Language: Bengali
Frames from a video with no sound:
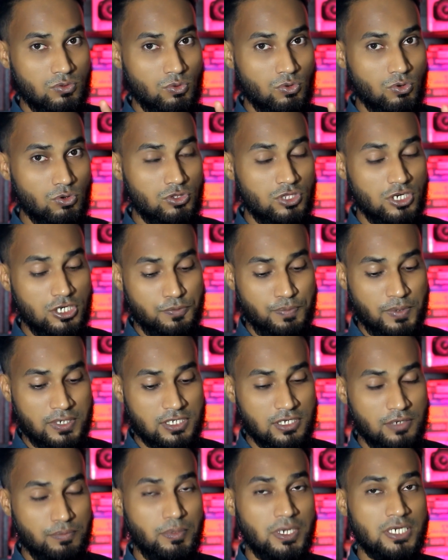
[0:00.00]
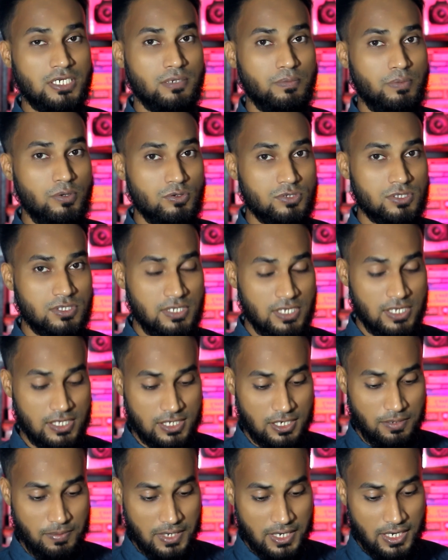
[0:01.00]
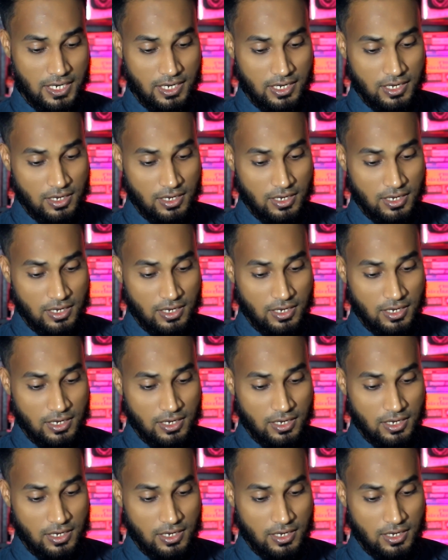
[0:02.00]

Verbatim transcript: উনত্রিশ পার্সেন্ট বেশি ভিউজ দিয়েছে আমাকে